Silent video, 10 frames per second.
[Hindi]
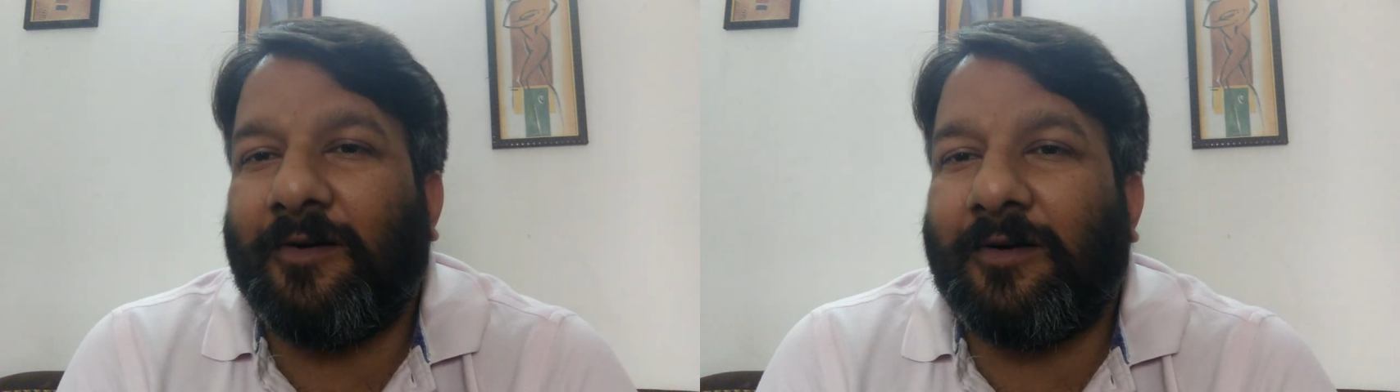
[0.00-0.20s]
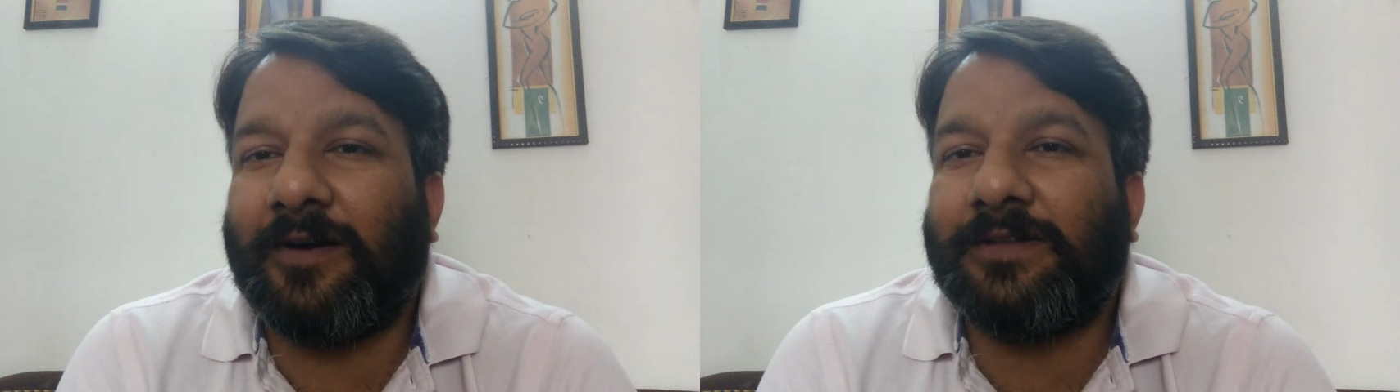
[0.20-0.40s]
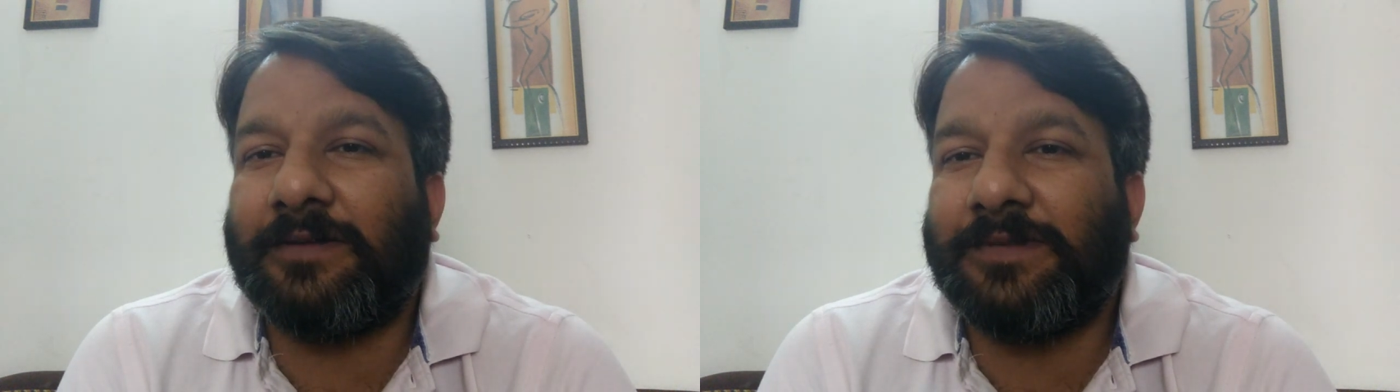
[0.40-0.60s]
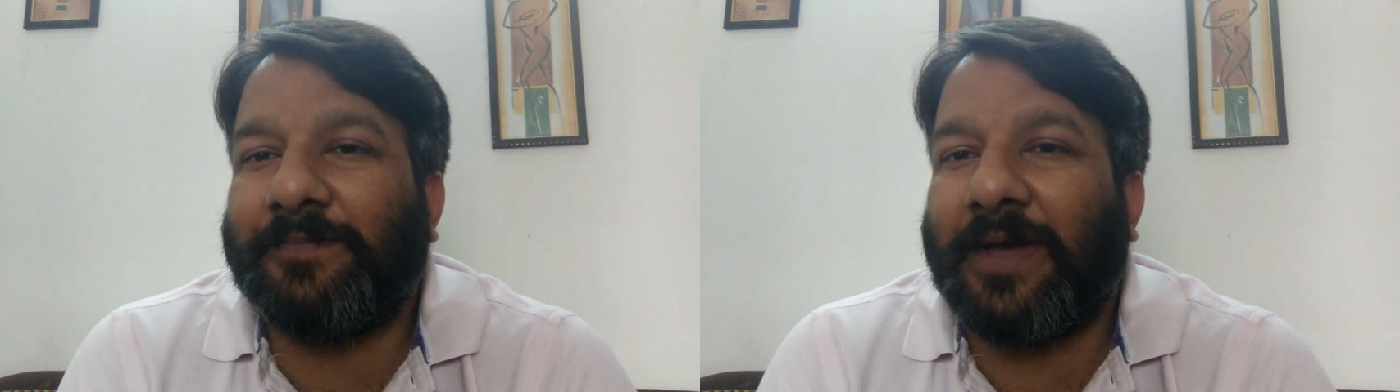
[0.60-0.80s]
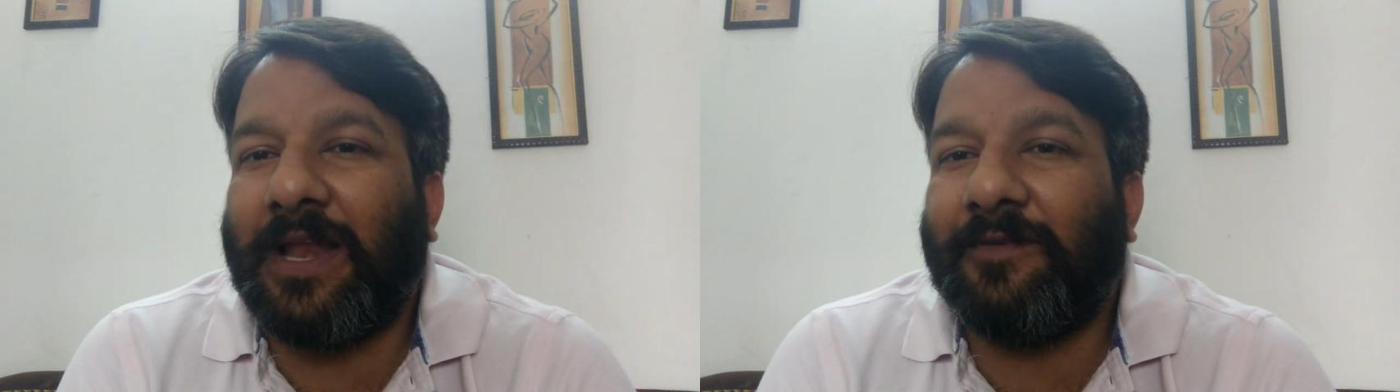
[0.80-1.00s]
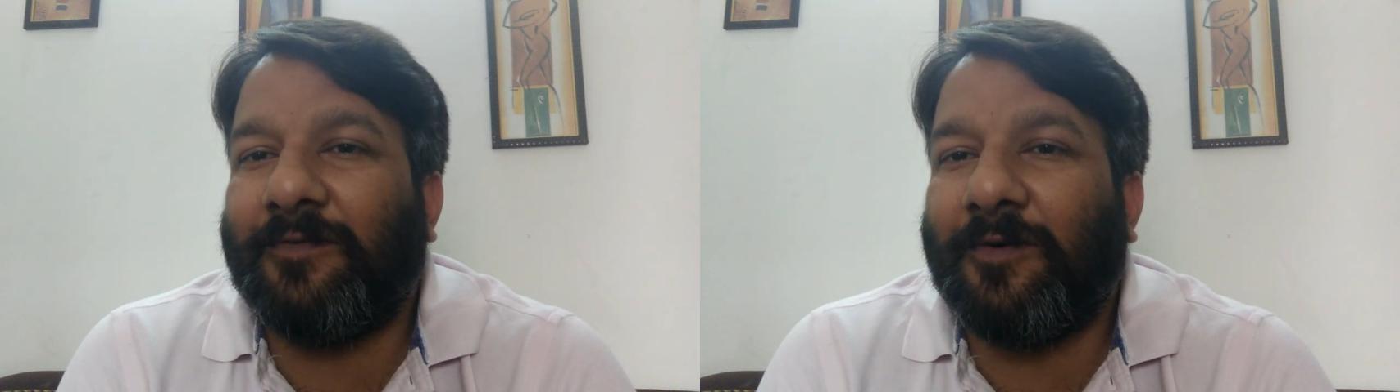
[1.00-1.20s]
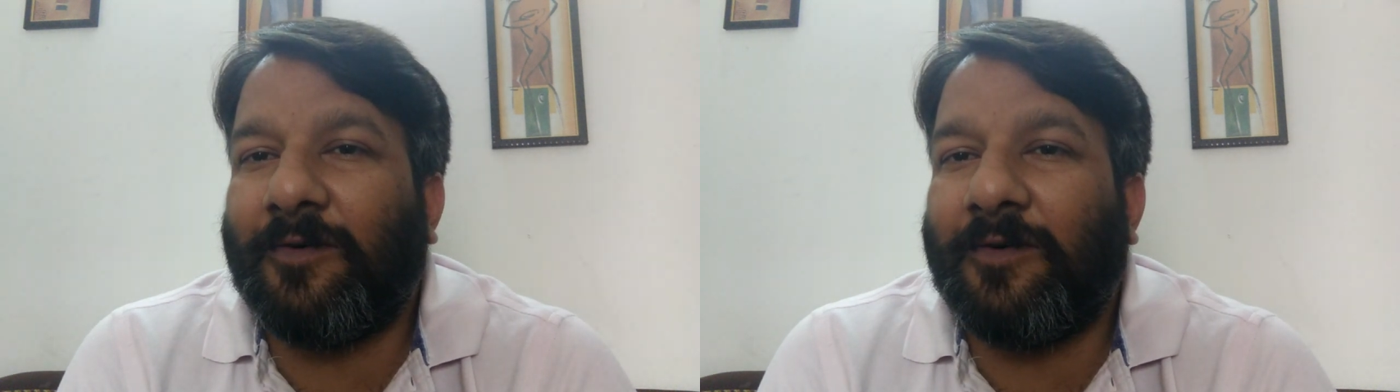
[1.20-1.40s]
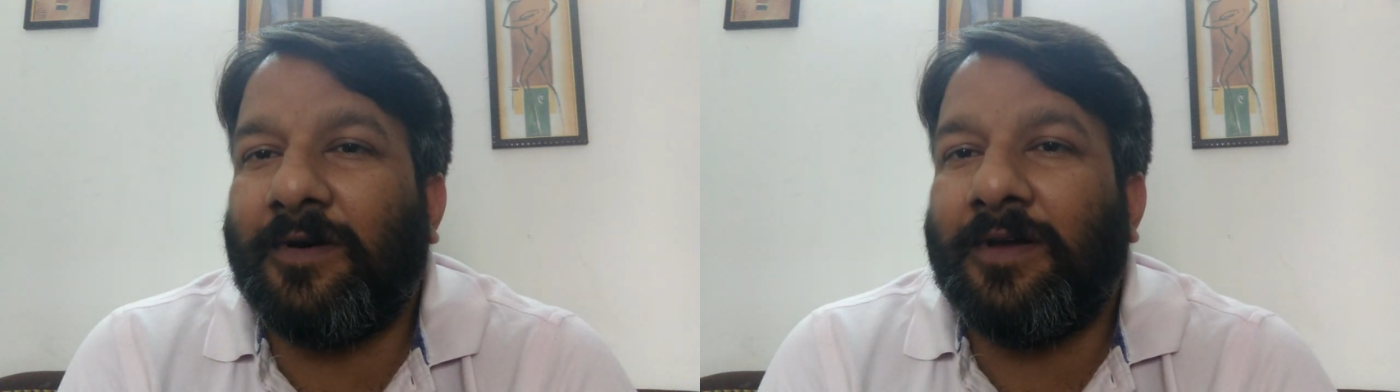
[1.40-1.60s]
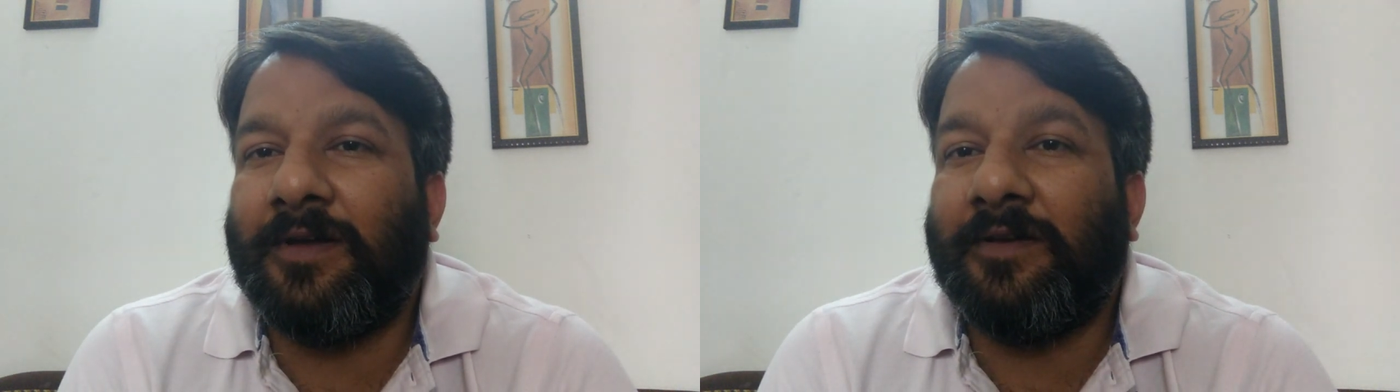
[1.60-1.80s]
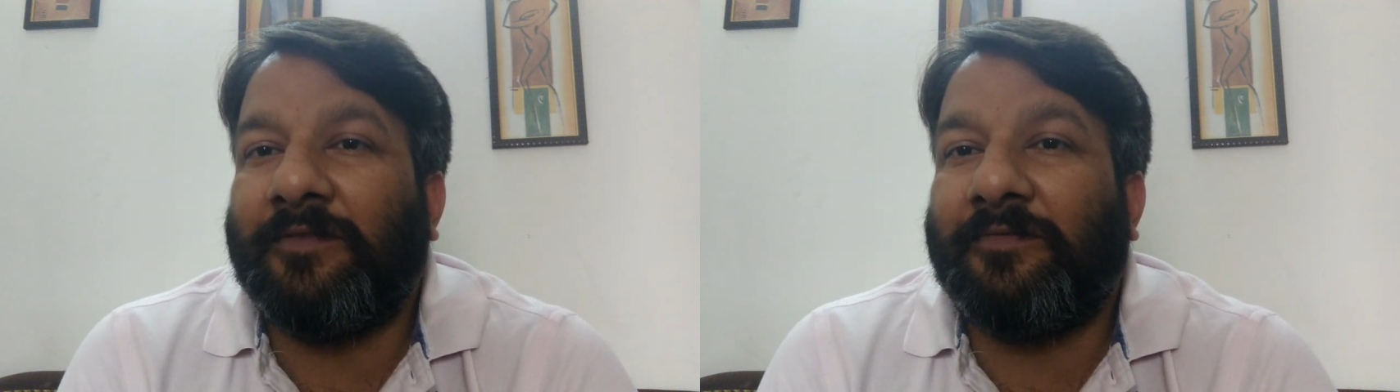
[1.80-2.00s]
और सबसे पहले वो
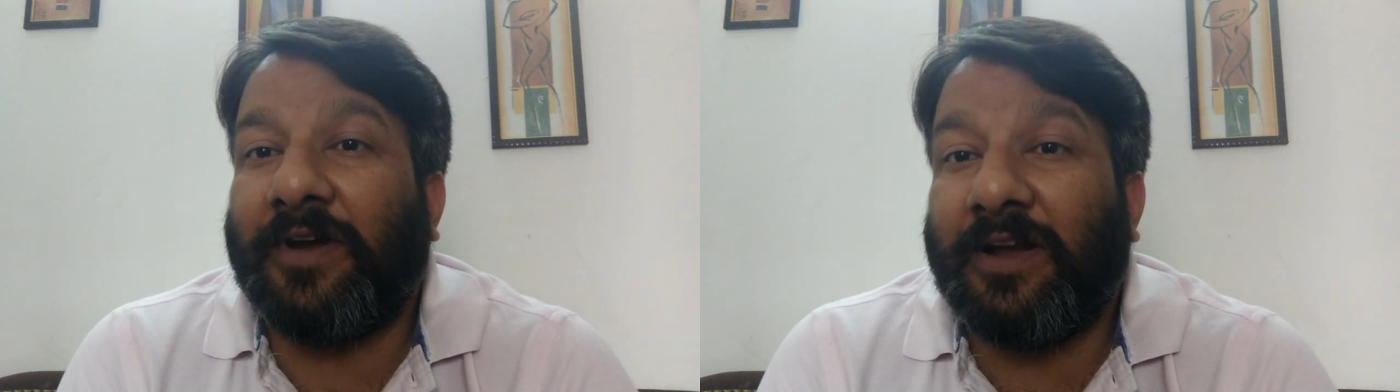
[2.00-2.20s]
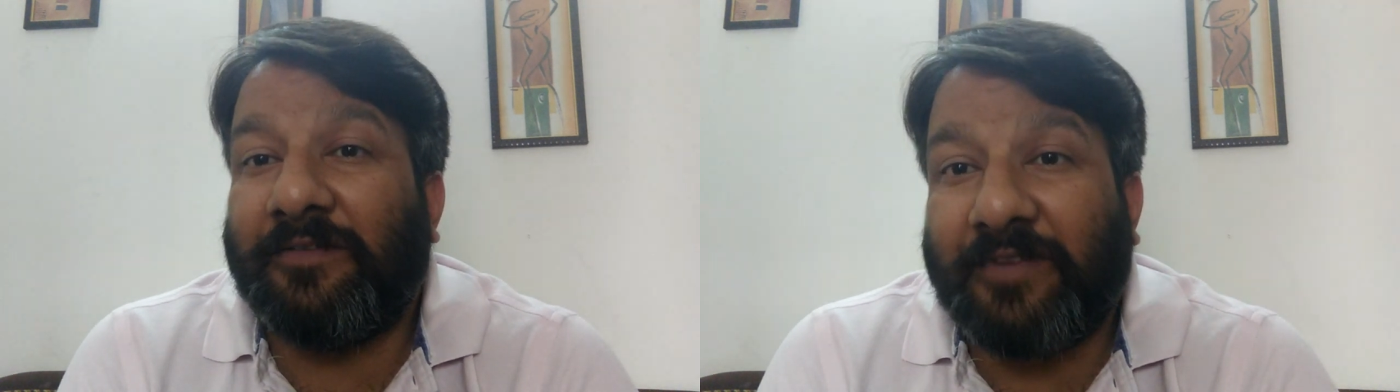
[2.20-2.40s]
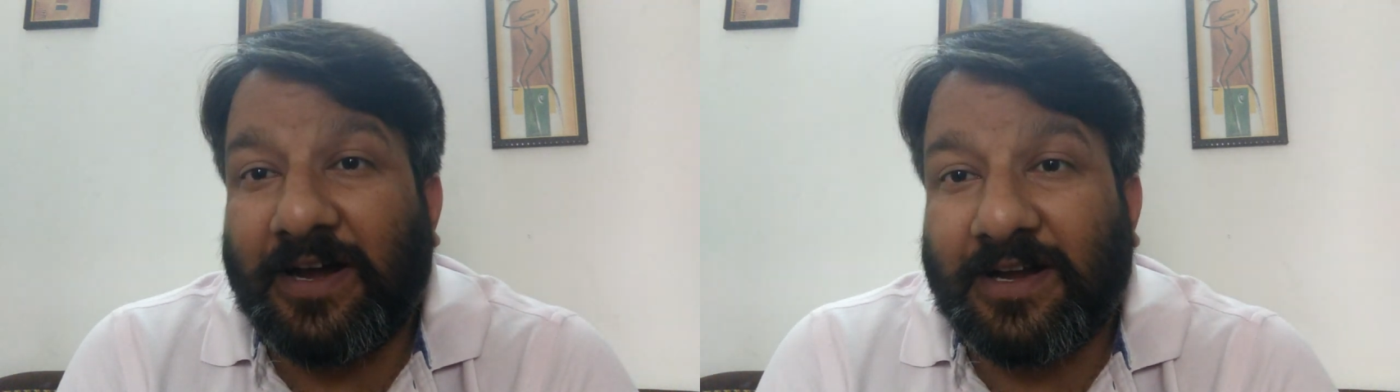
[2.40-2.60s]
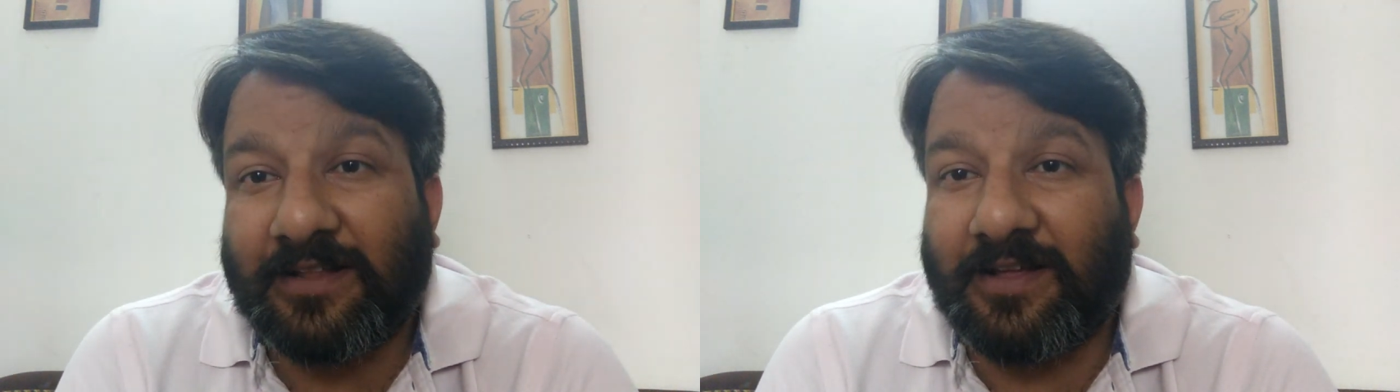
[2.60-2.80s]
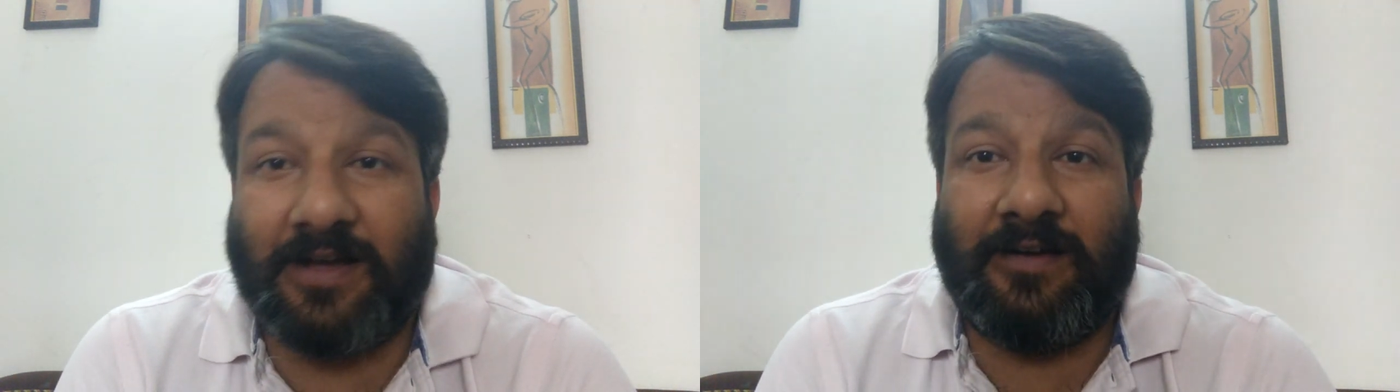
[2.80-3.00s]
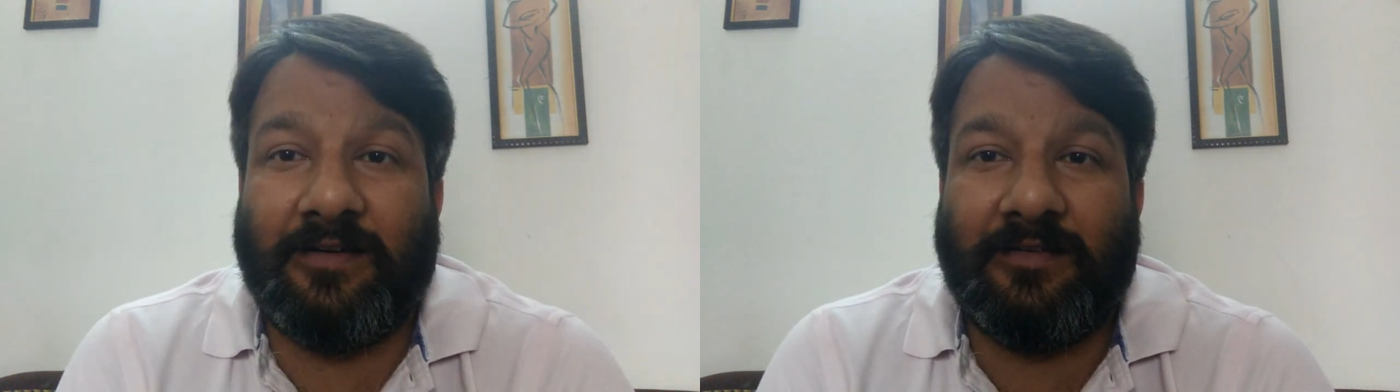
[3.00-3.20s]
फ्रीडम फाइटर था